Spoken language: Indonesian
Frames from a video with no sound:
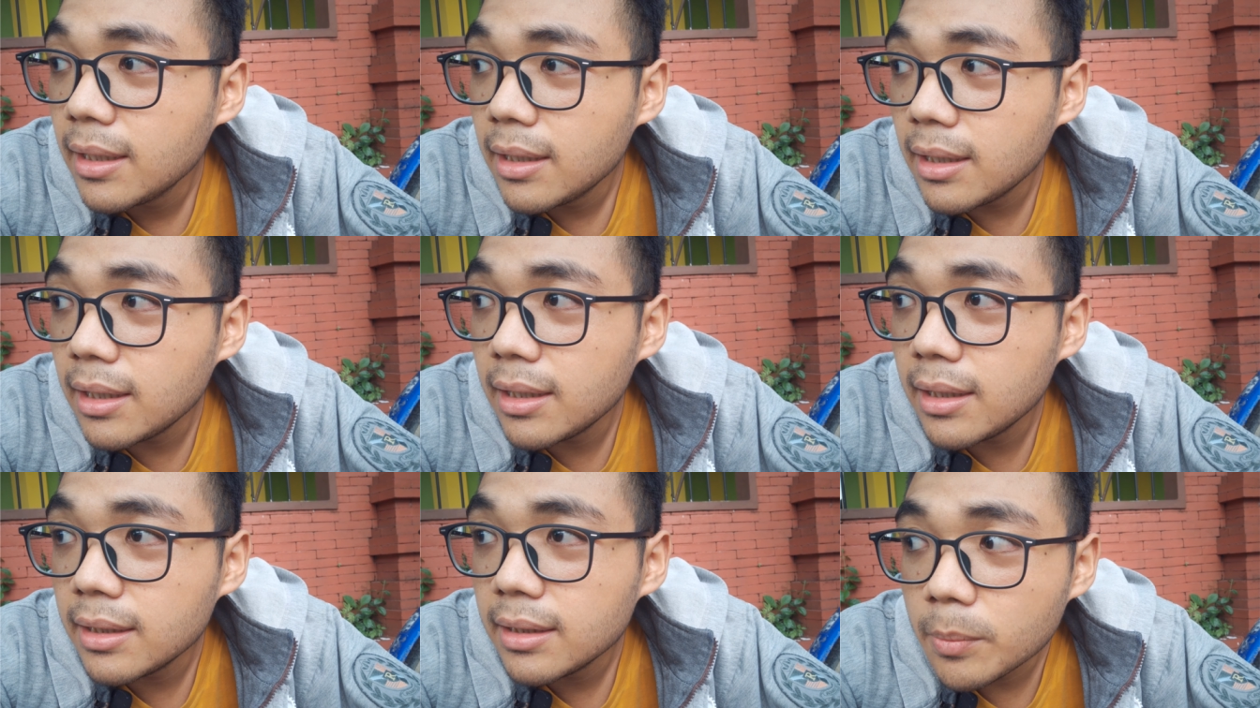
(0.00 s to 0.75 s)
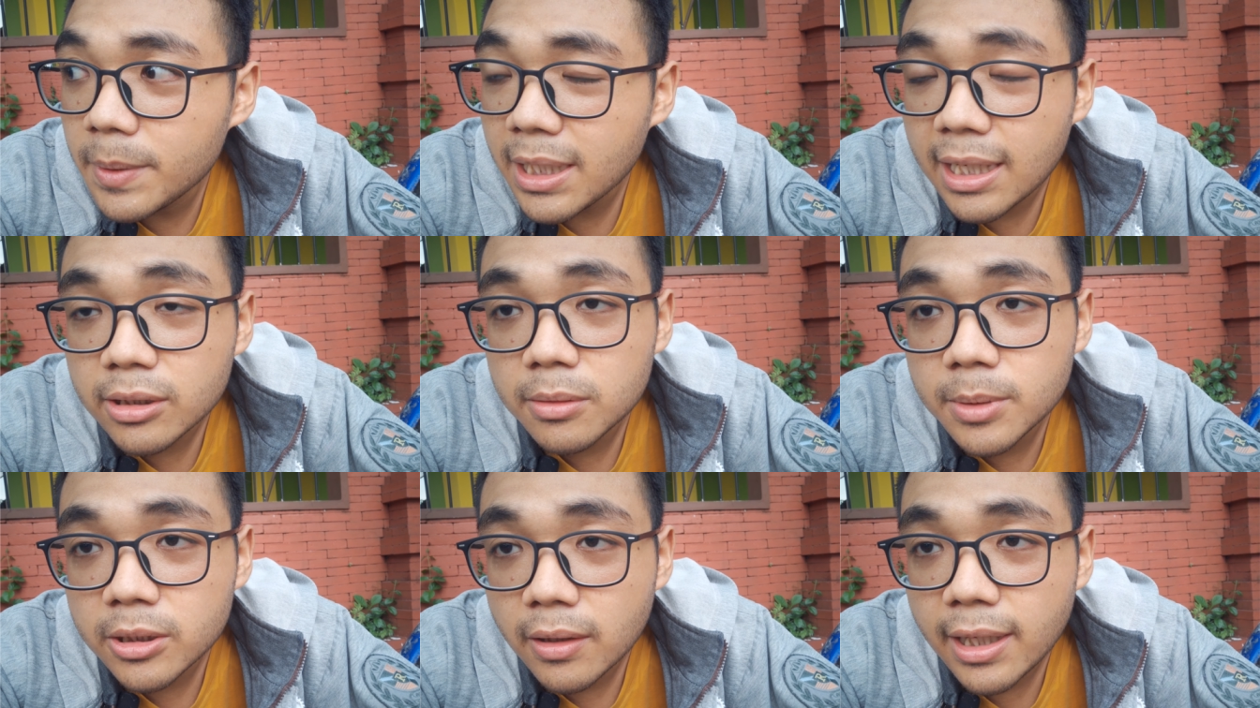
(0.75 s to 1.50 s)
uh, mobil atau
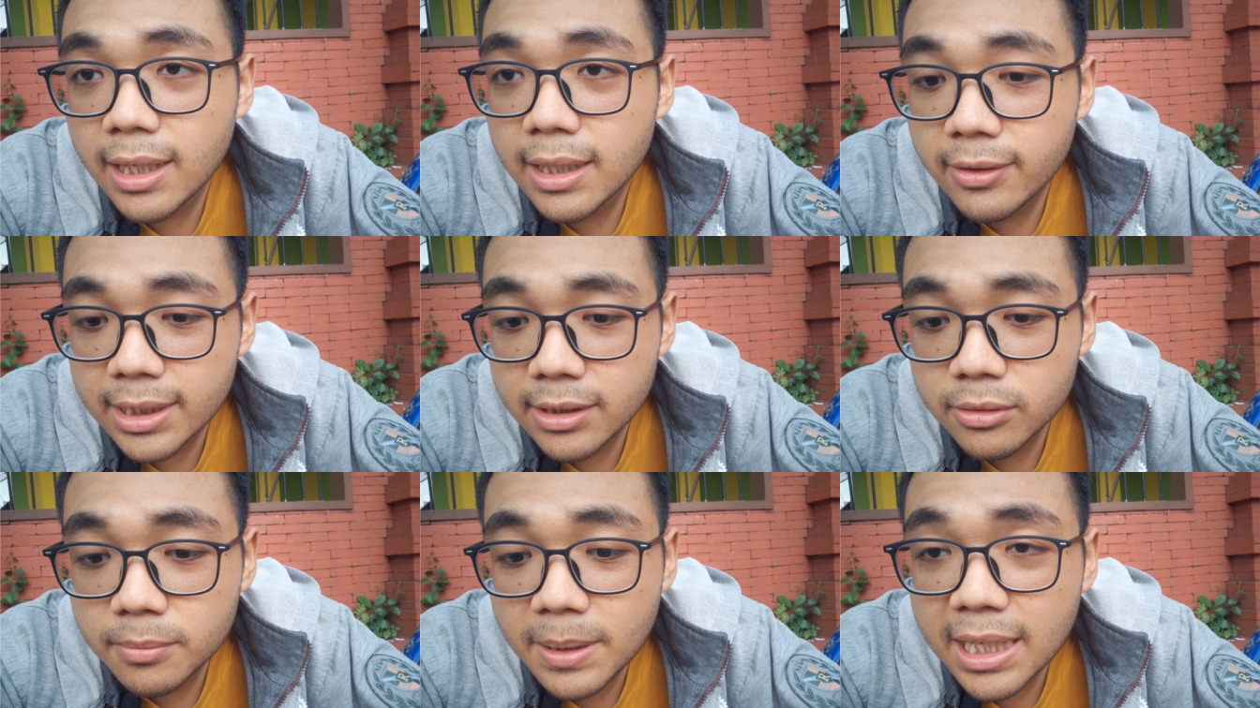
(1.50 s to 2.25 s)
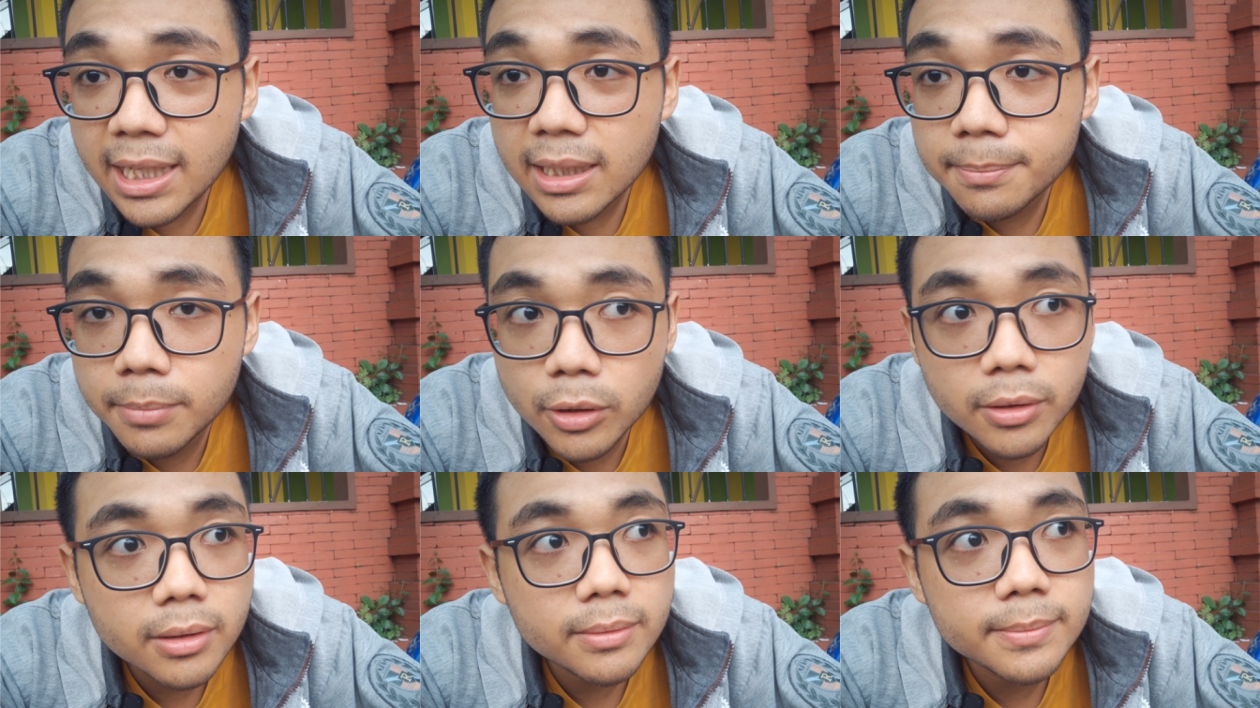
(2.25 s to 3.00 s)
motor yang lewat itu bakal
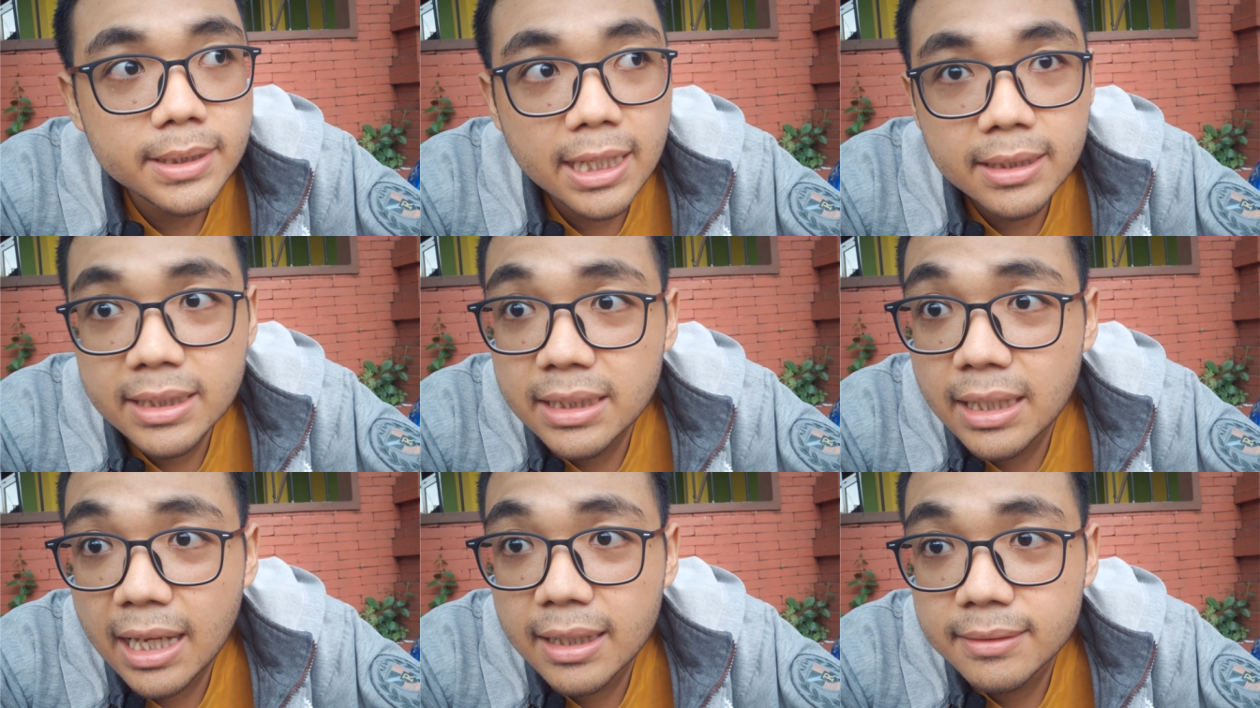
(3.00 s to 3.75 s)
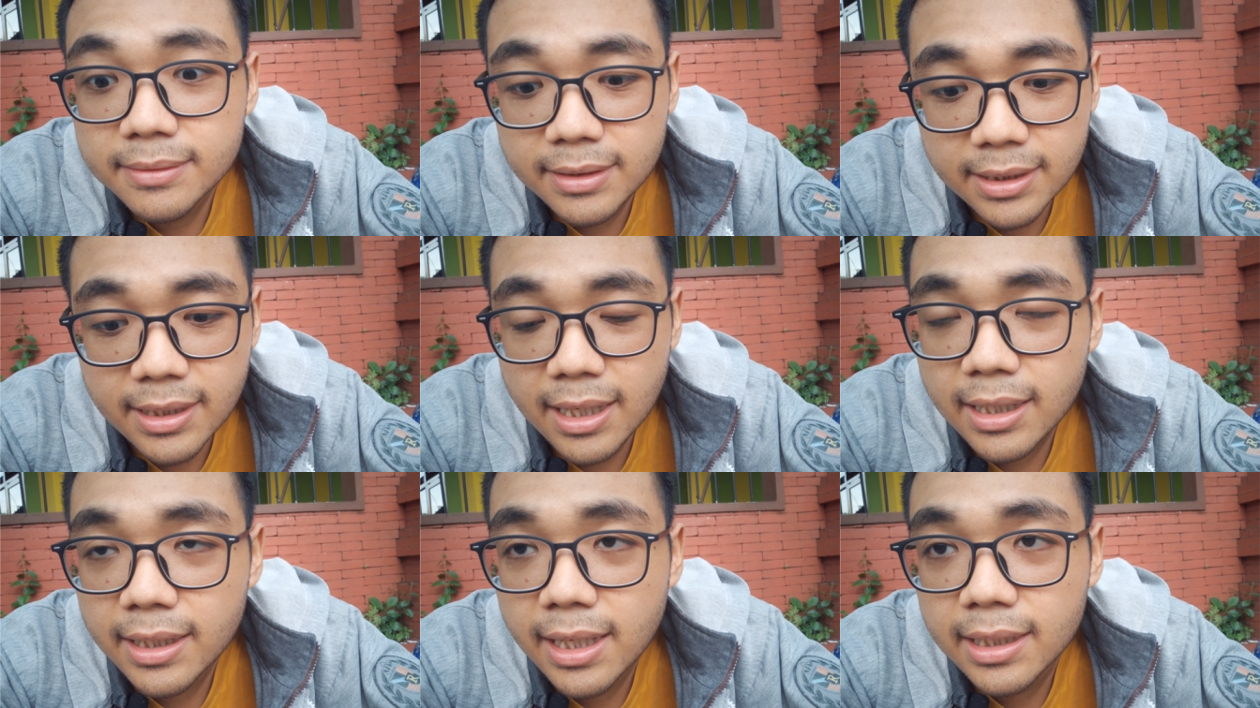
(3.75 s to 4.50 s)
blur dan hilang tidak
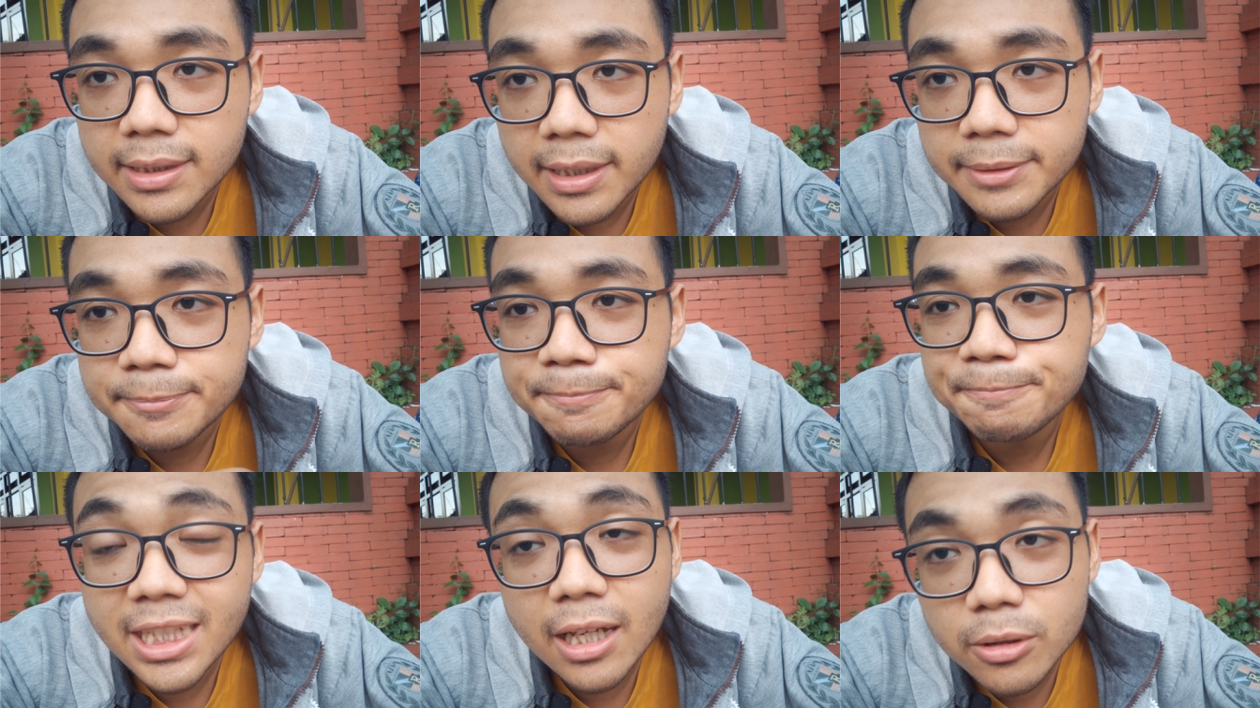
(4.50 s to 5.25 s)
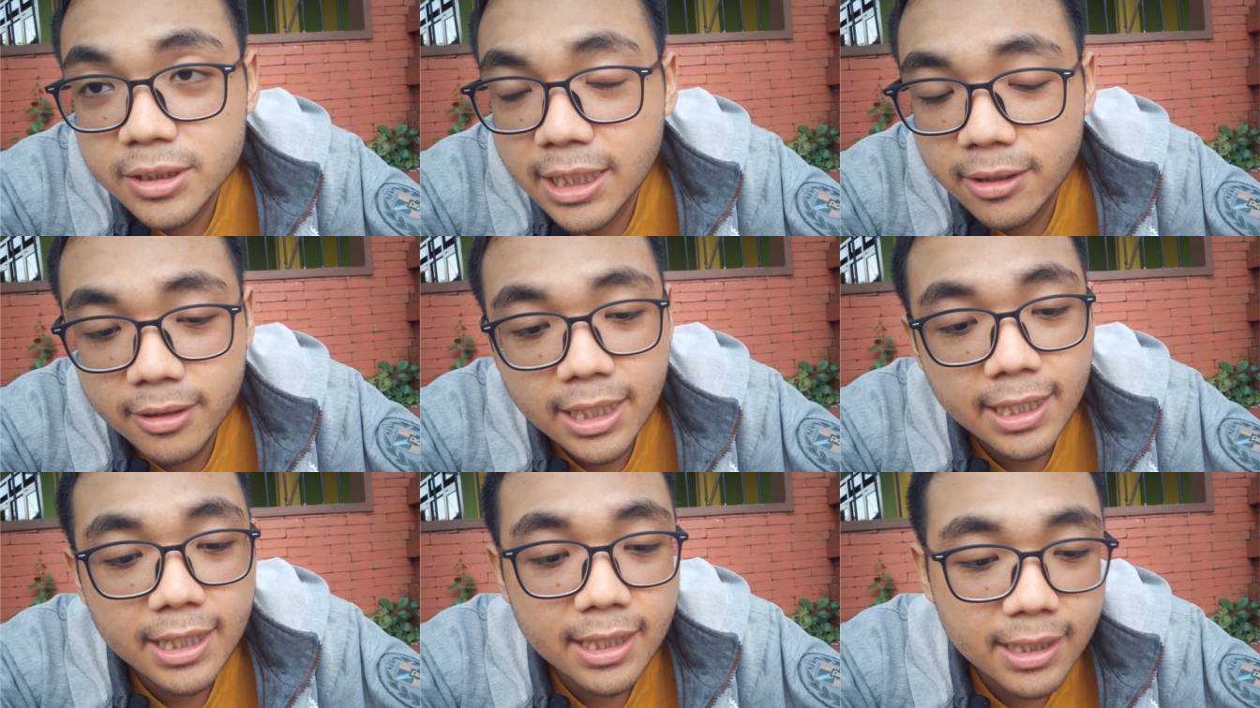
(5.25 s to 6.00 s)
kelihatan seharusnya loh
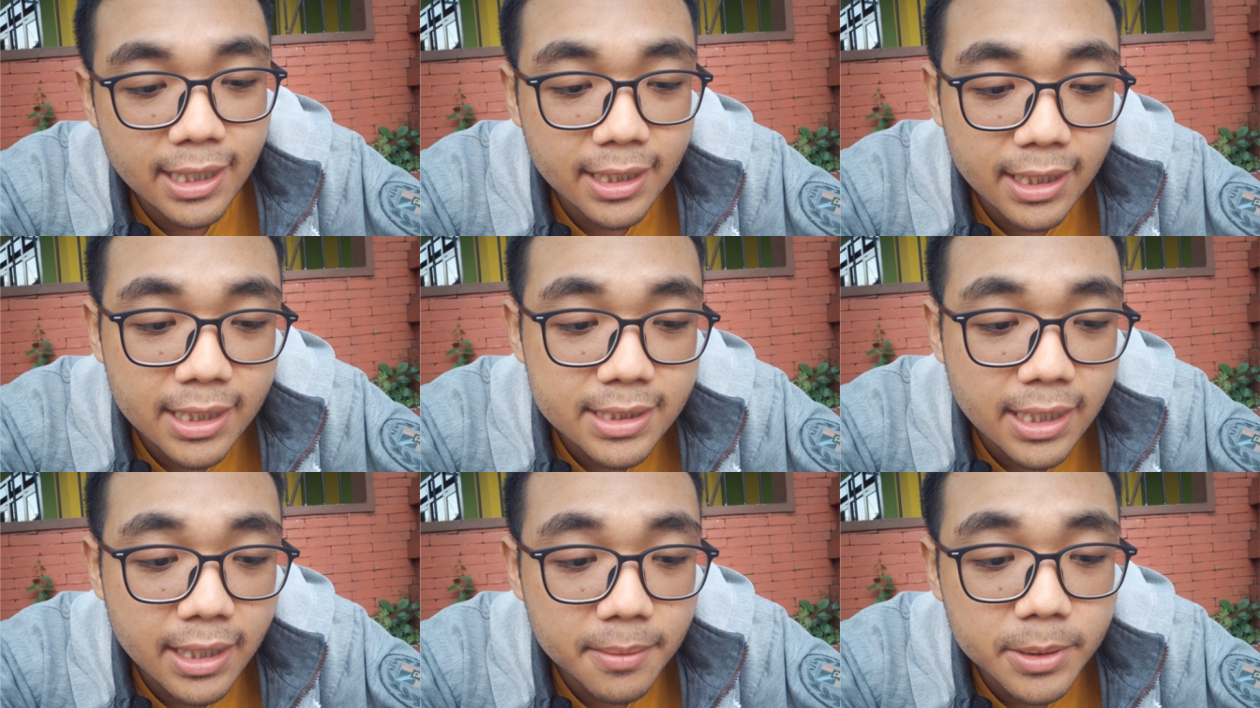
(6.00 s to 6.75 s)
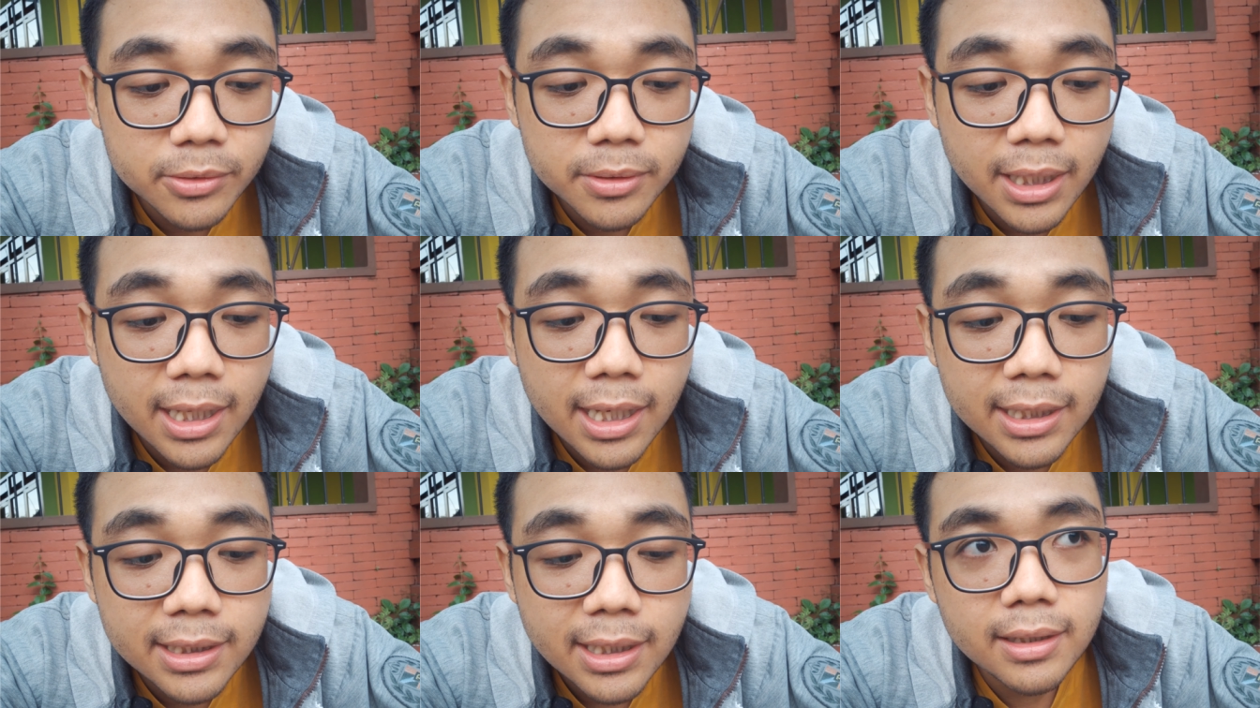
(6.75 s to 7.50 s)
karena saya menggunakan
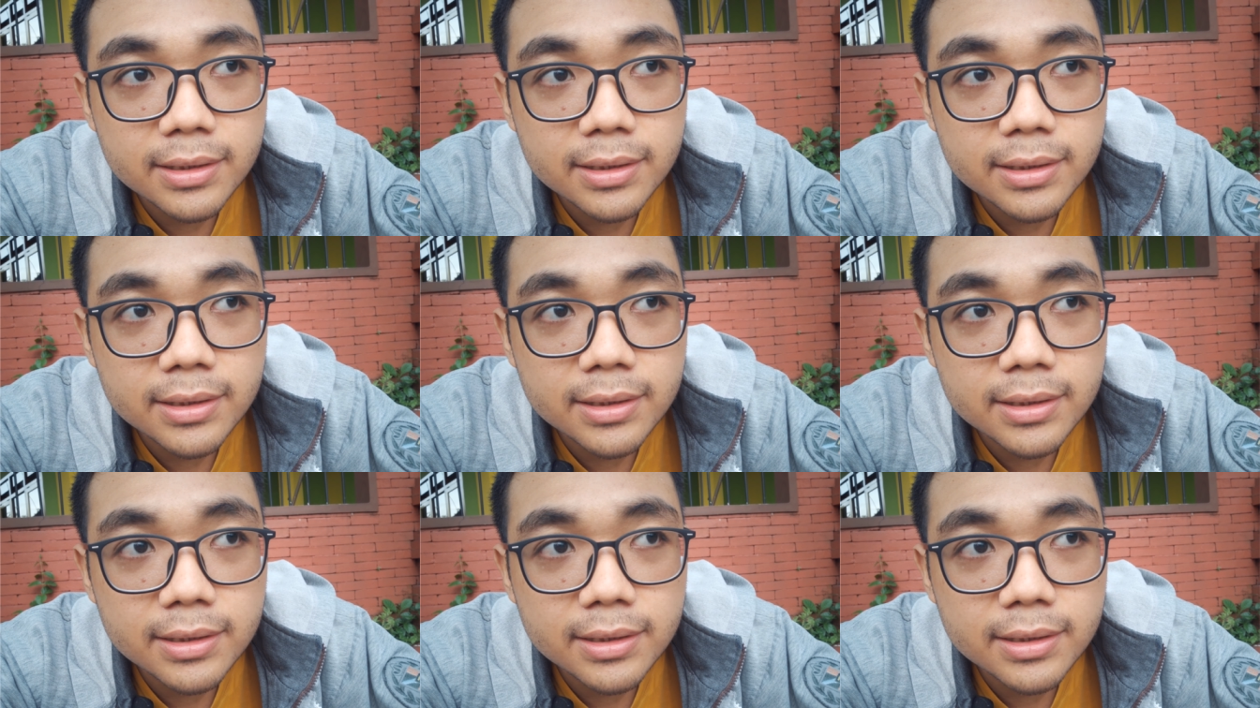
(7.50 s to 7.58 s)
uh,